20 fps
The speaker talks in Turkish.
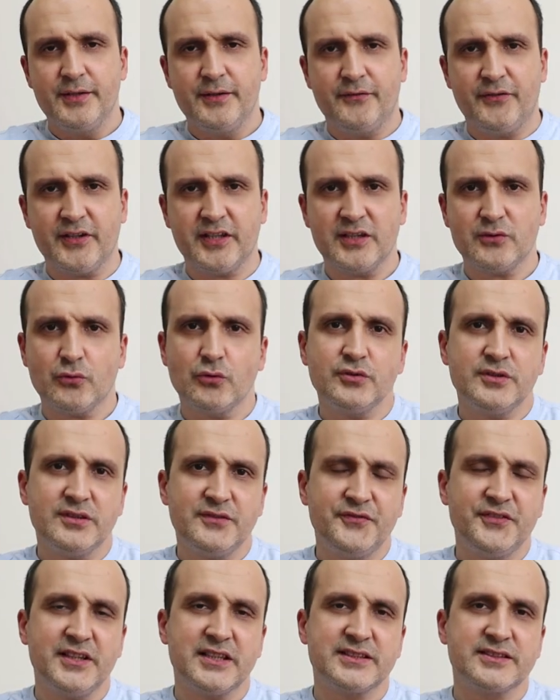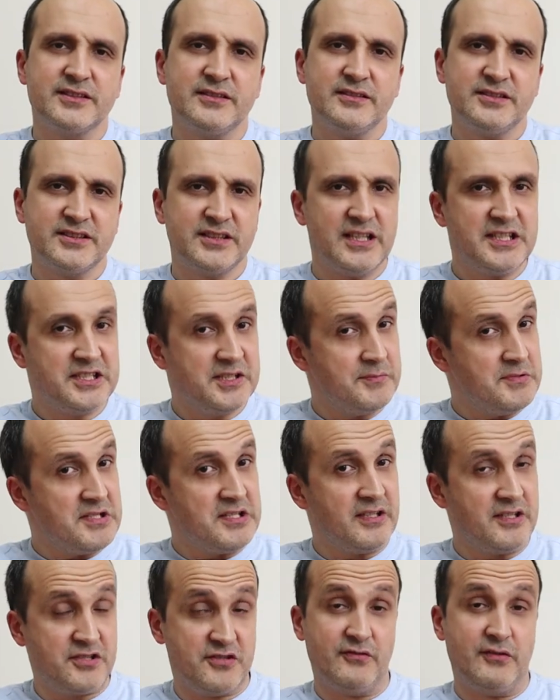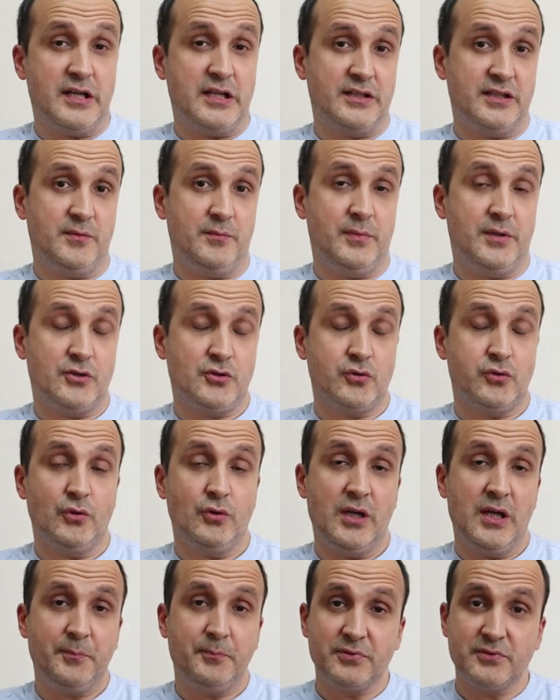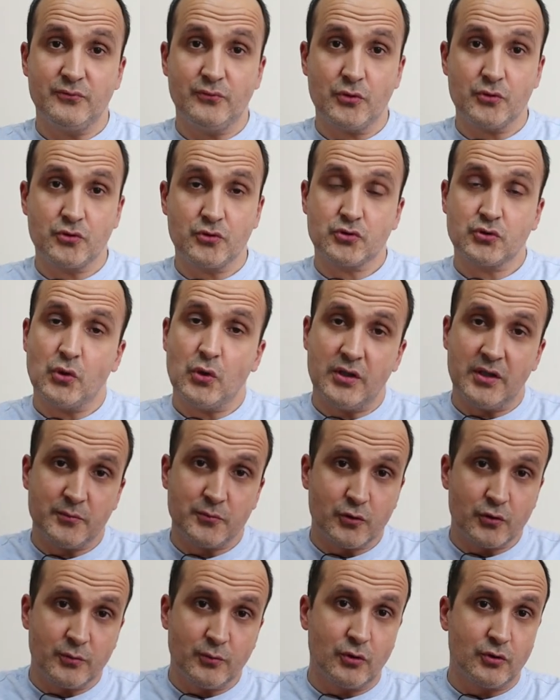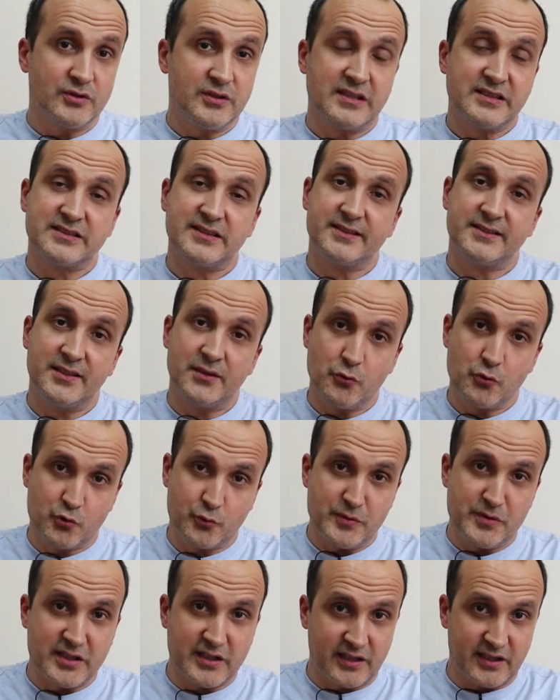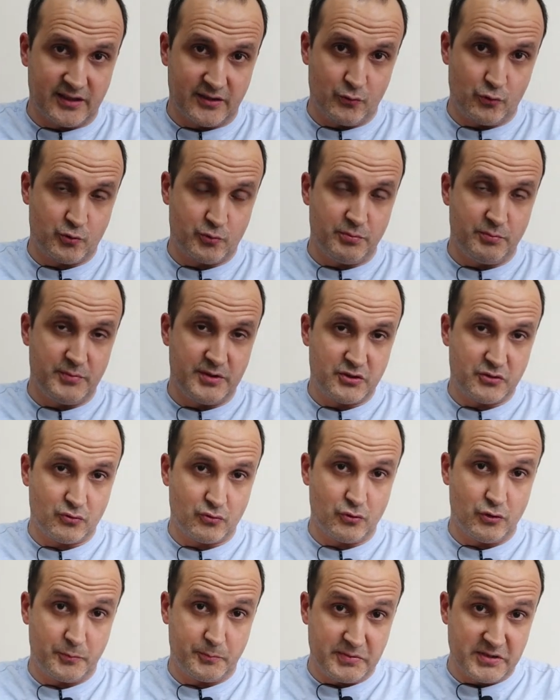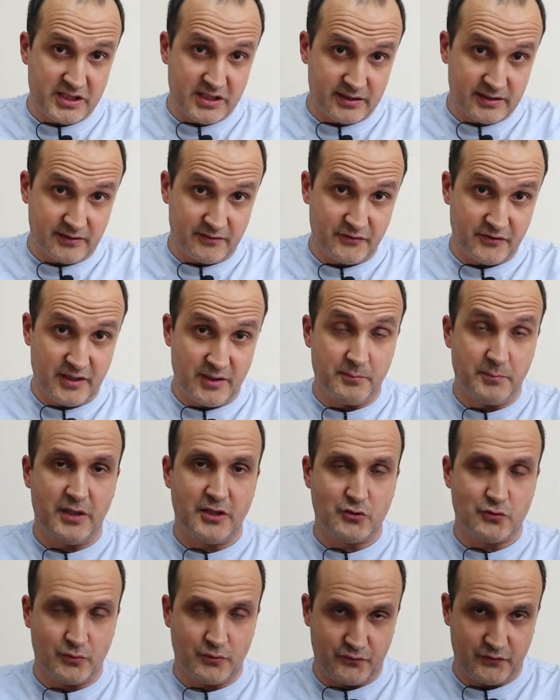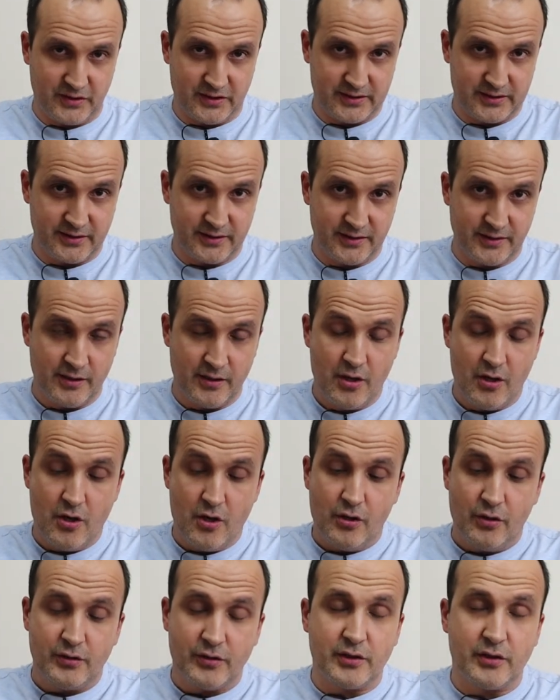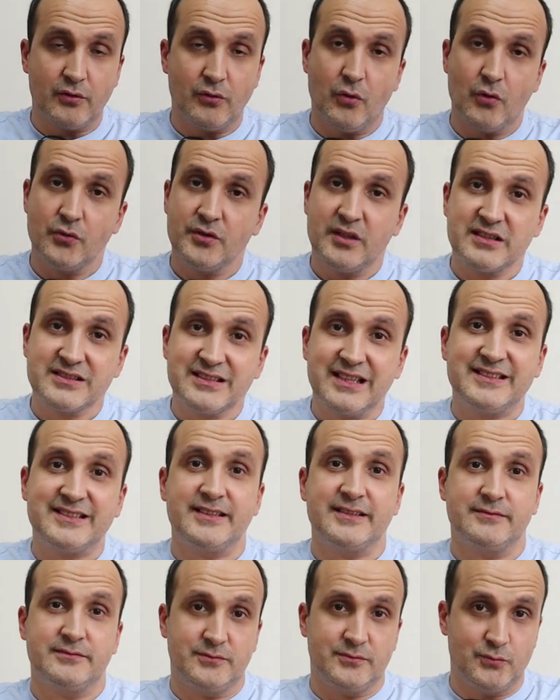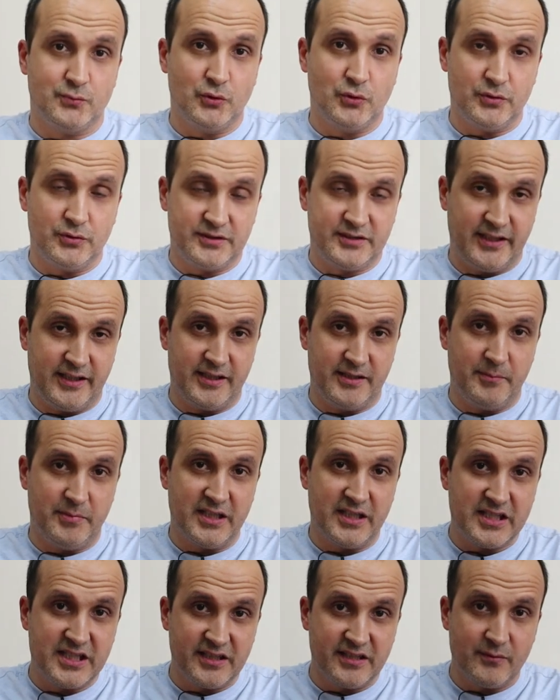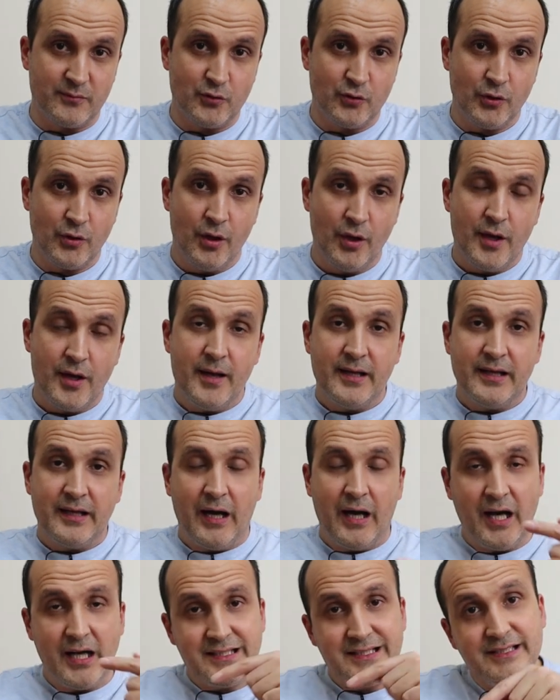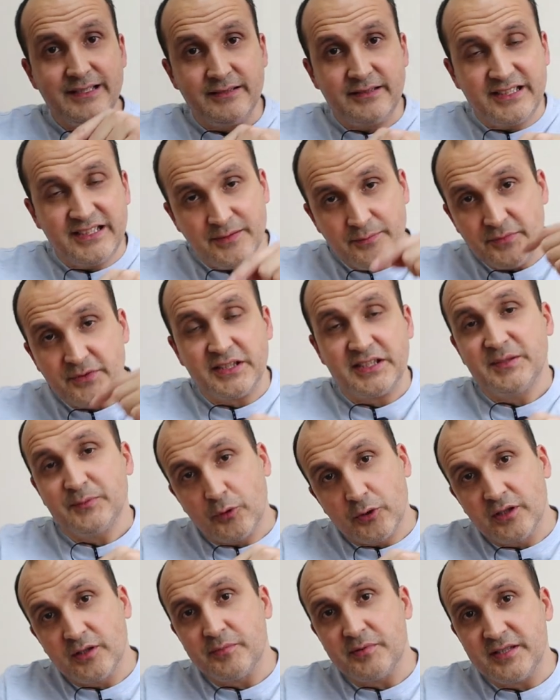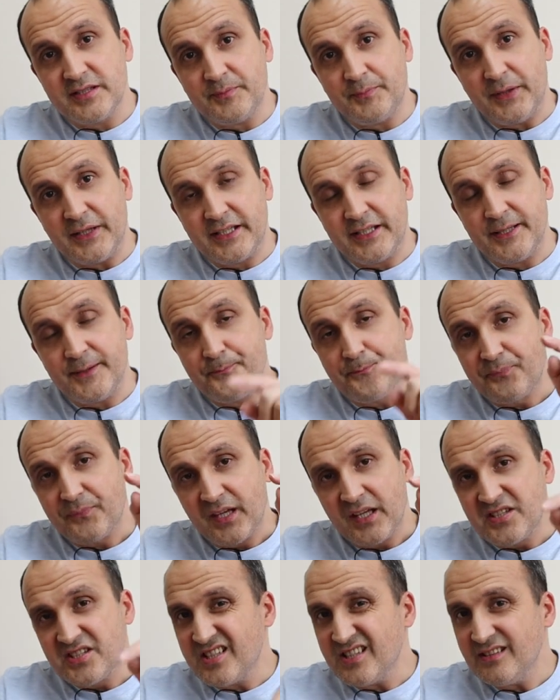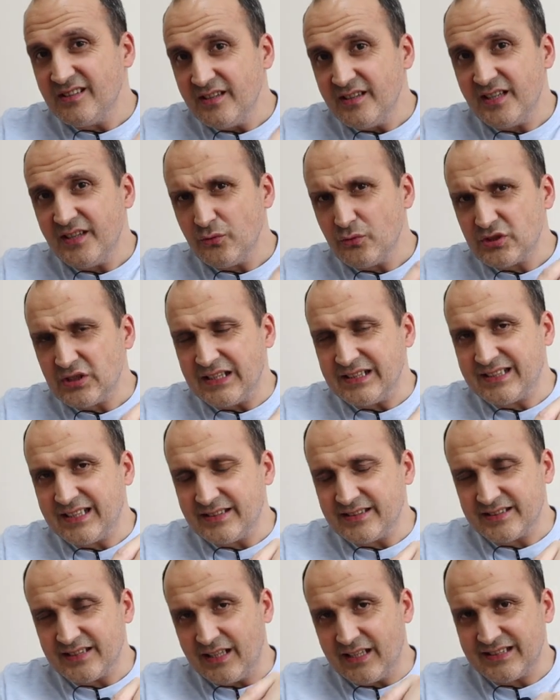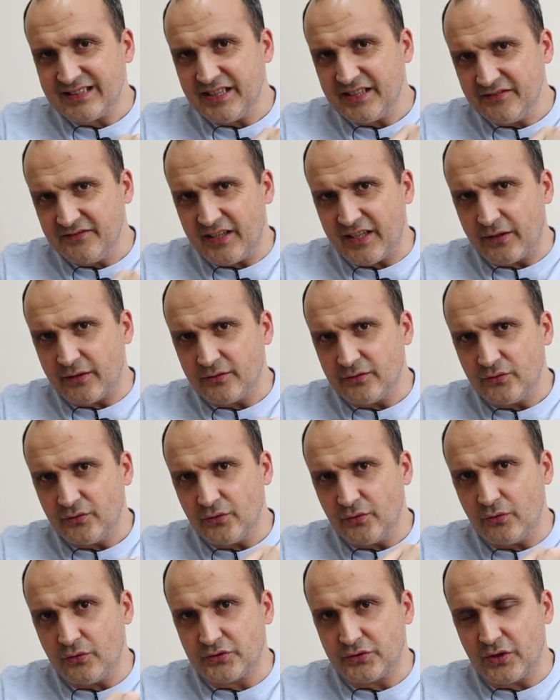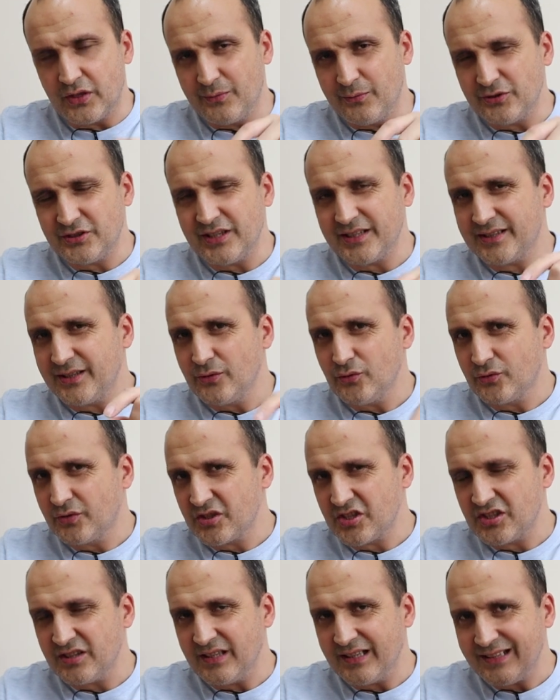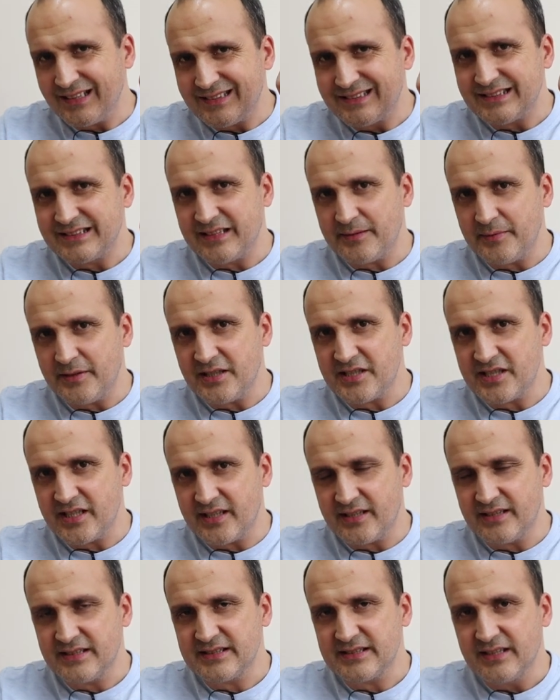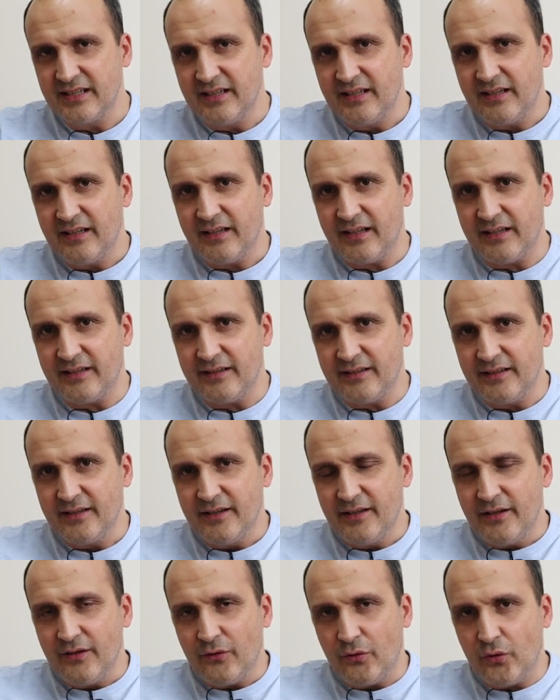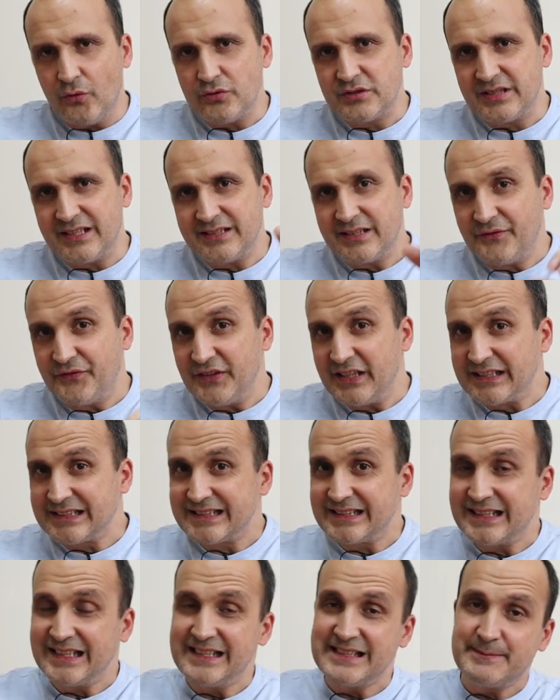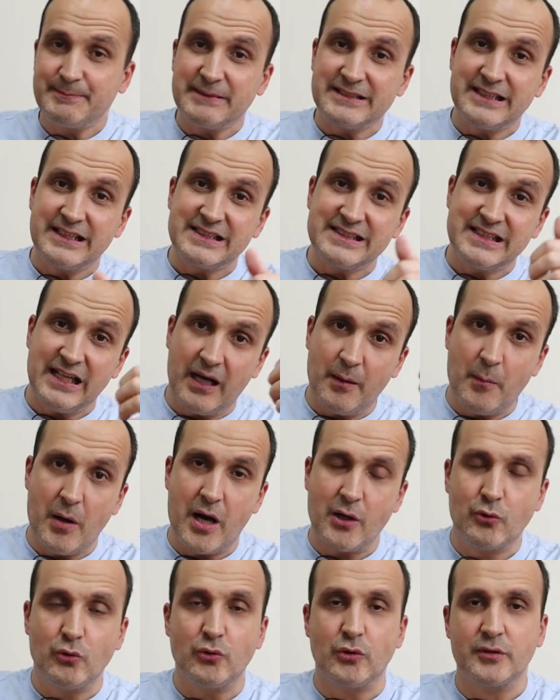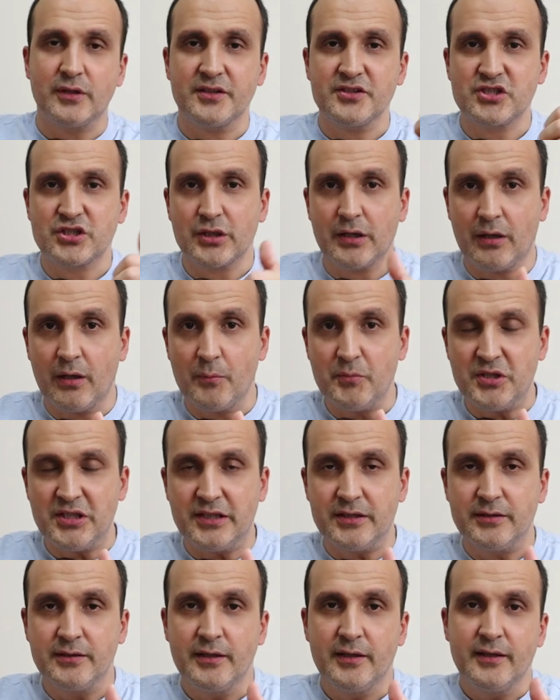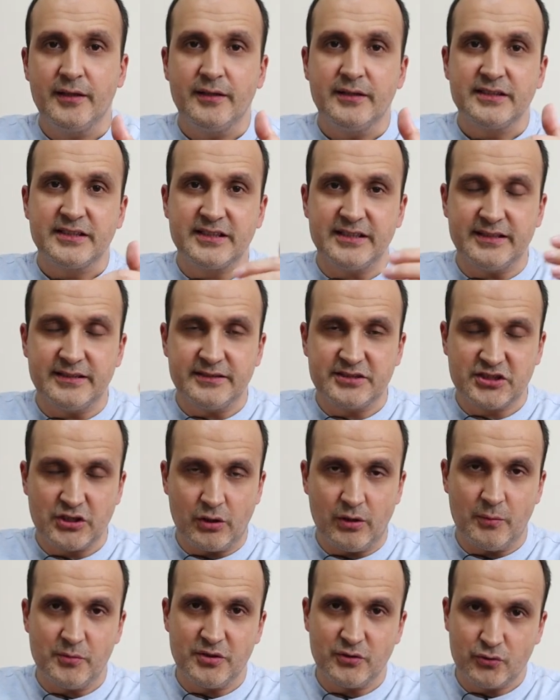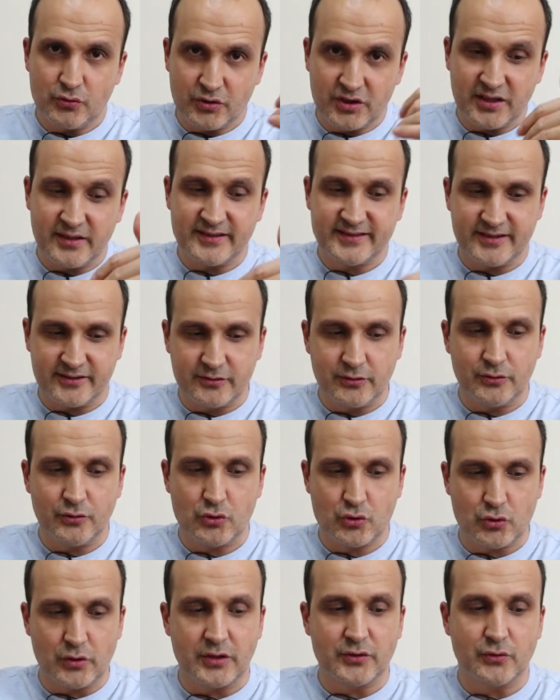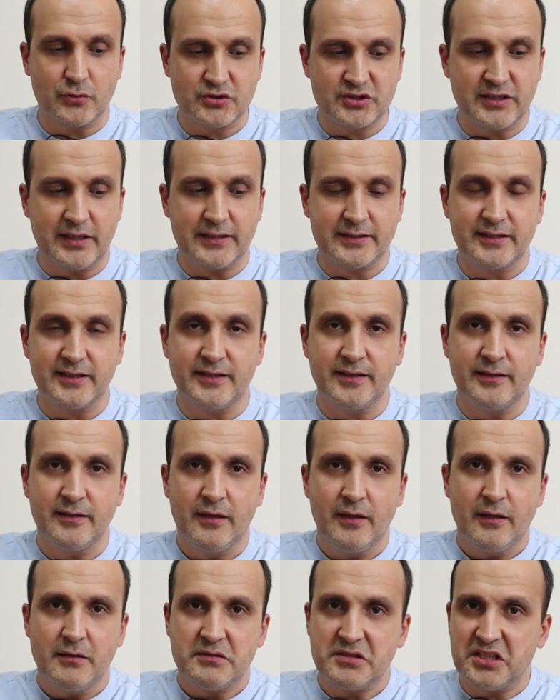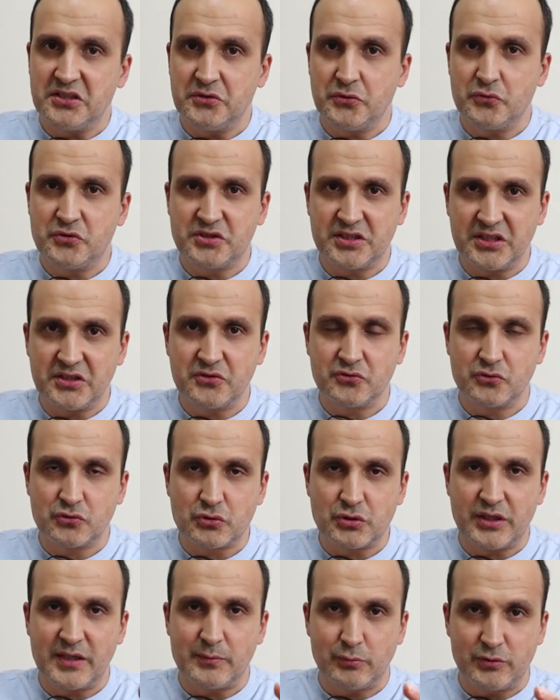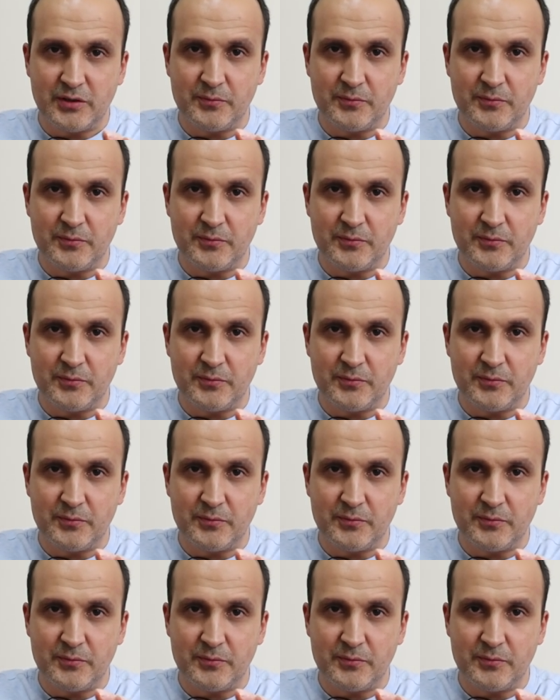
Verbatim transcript: Fakat onların fiyatları işte 2000 lira civarından başlıyor. Apple Watch'u söylemiyorum. Onlar zaten 3000 liradan, 3500, 4000 liradan falan başlıyor fiyatları. Ee, onlar zaten bu şeyleri bile giremiyor. Hangi kim rakip olabilir peki? Çinlilerin güzel saatleri var. Öyle söyleyeyim. Özellikle yurt dışından getirtebileceğiniz hani o yüzden de fiyatları nispeten daha makul olan Xiaomi'nin ki Xiaomi'nin Türkiye'de satılıyor şu anda o saatleri. 700-800 liraya